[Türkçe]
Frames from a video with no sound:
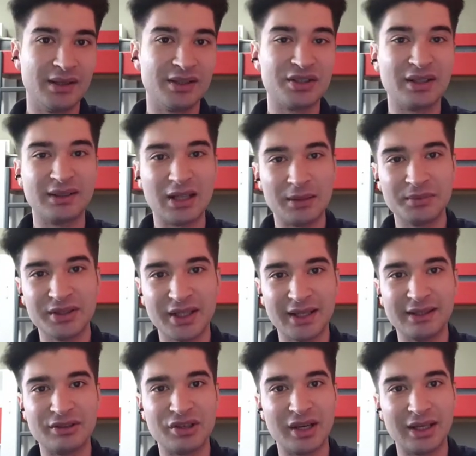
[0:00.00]
İşte tam
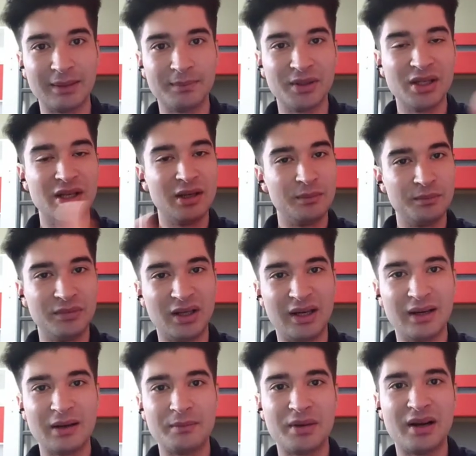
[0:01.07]
kredi çekip
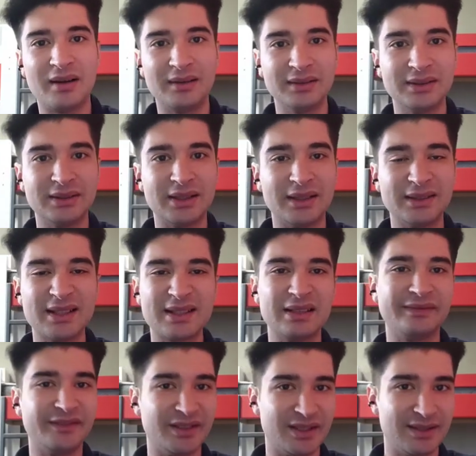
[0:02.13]
araba aldığın anda
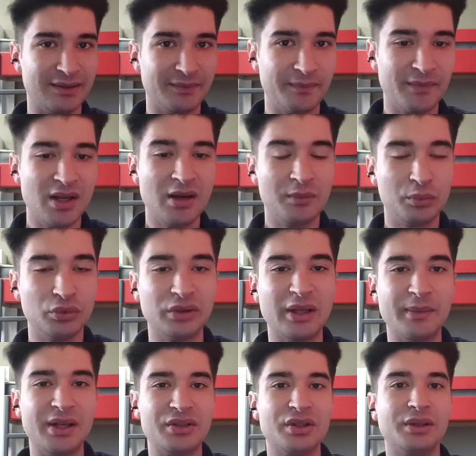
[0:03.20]
sıfırsın. Bunu
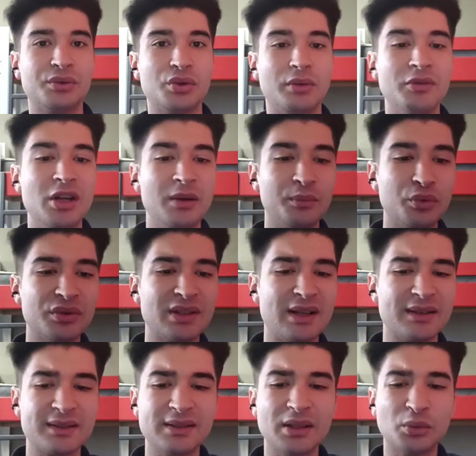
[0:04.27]
demeye çalışıyorum. Bu yüzden
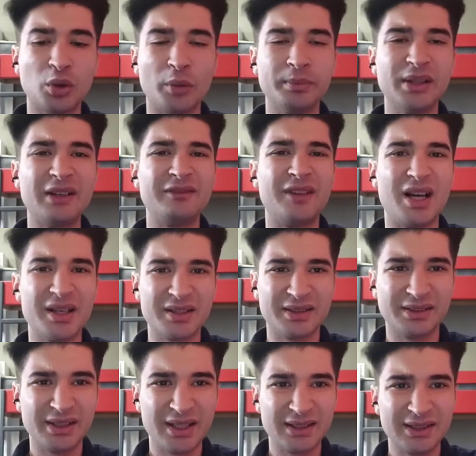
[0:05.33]
aslında toplam
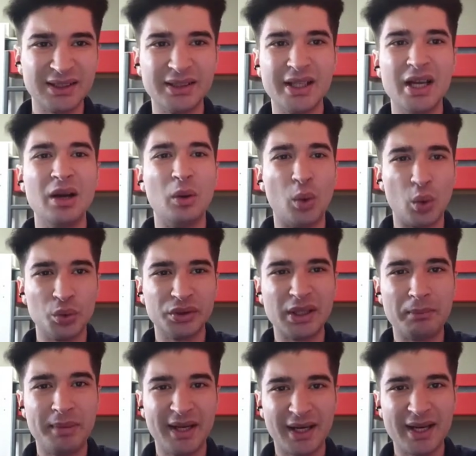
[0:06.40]
varlıklarının
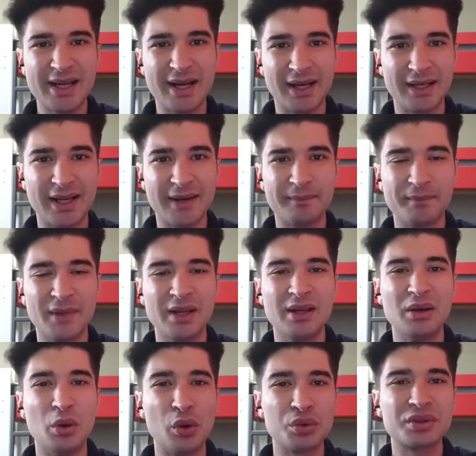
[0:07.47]
onda biri yerine
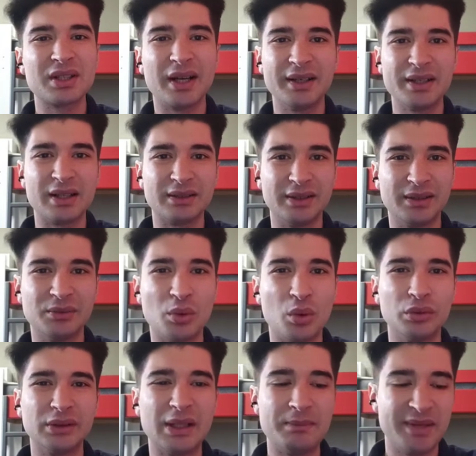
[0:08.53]
öz kaynakların
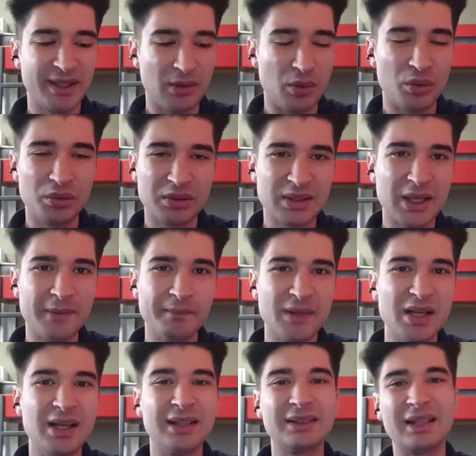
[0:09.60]
onda biri olsa
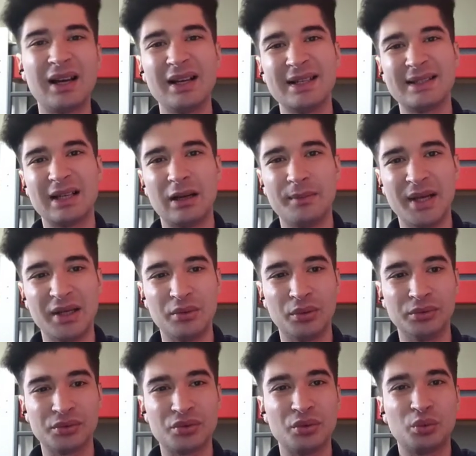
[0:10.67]
daha isabetli
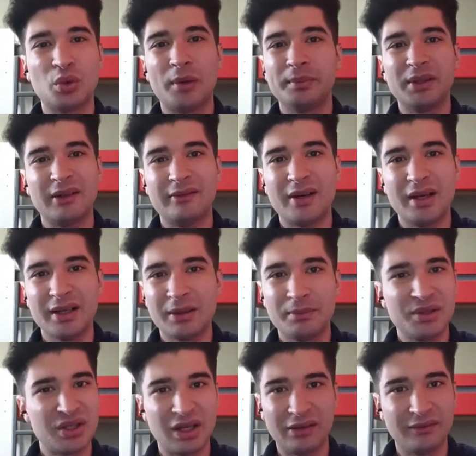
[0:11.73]
olur. Çünkü toplam varlık
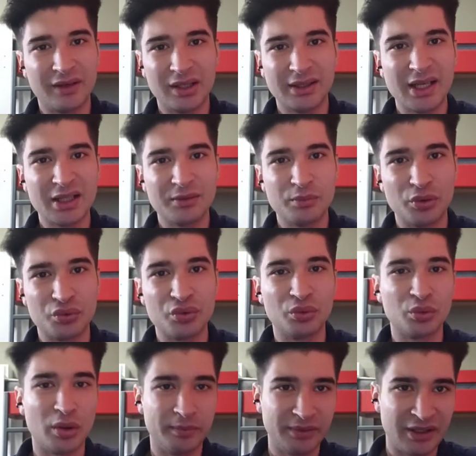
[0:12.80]
bir şey ifade etmiyor. Çünkü
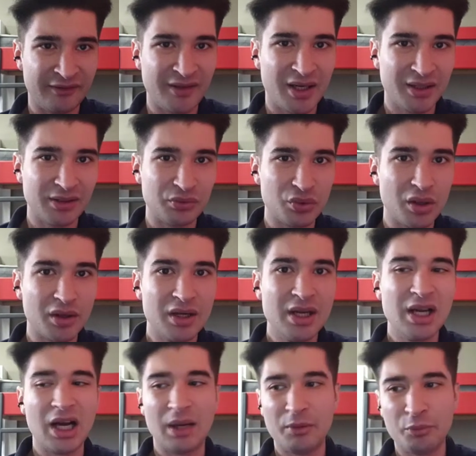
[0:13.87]
toplam varlığın çok
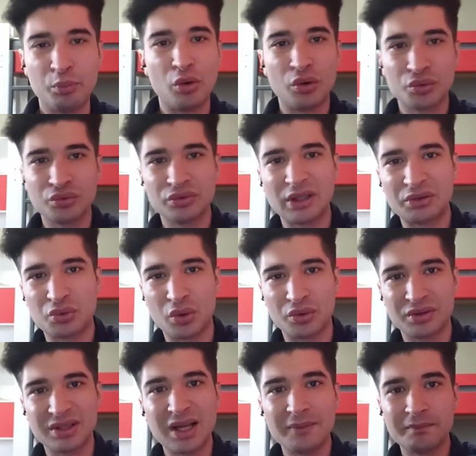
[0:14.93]
ama borcun da
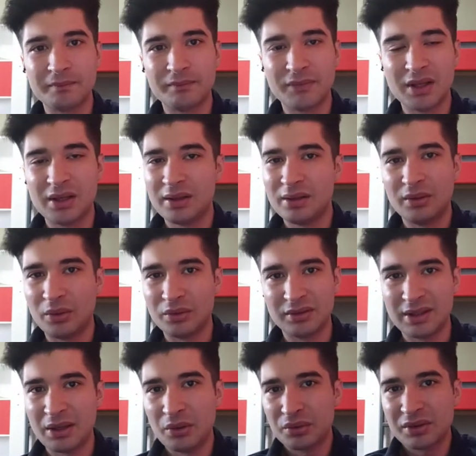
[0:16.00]
çoksa o
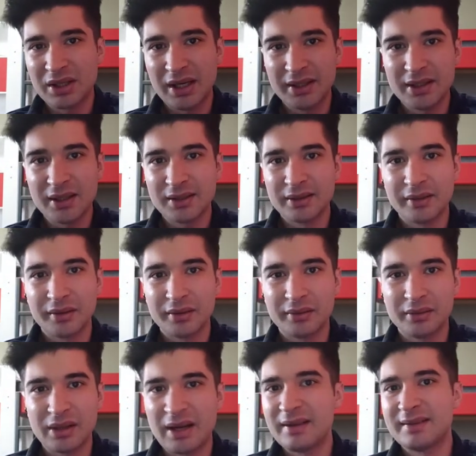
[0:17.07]
zaman öz kaynak
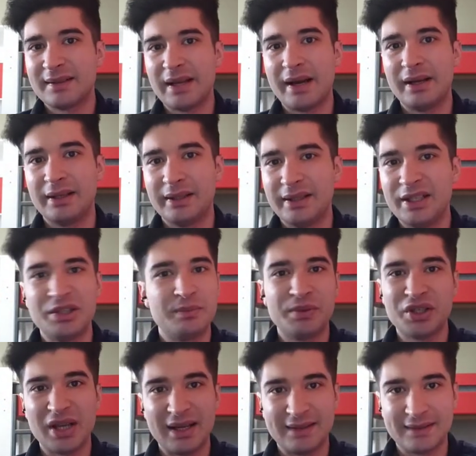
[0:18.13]
az yani. Hiçbir
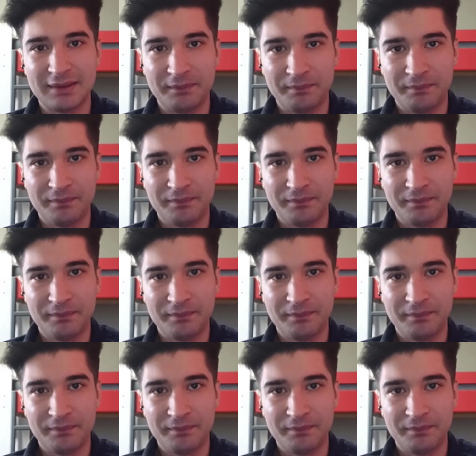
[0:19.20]
şeysin.